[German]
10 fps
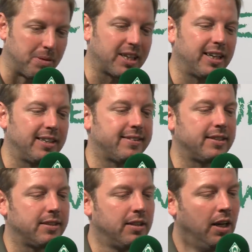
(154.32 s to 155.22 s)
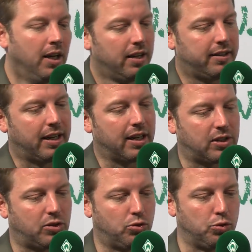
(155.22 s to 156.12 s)
macht keinen Sinn, danach
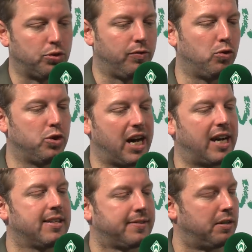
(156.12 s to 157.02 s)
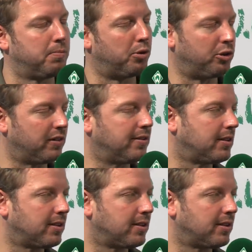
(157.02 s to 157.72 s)
zu suchen, wo die einzelnen Punkte sind.